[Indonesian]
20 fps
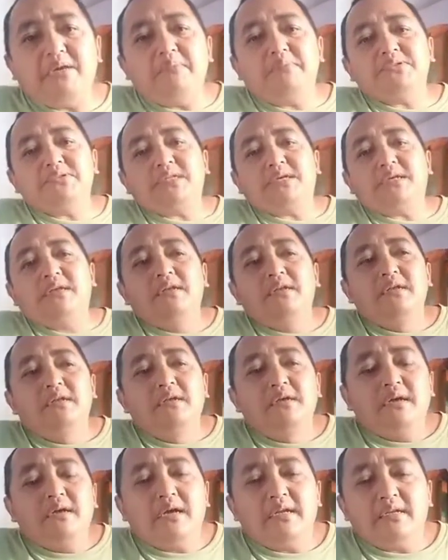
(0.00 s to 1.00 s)
yang besar
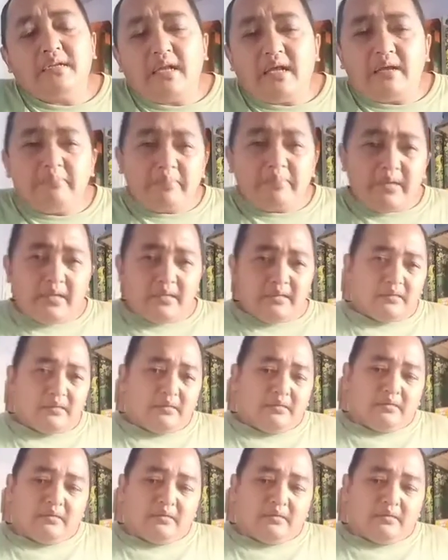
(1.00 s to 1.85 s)
karena apa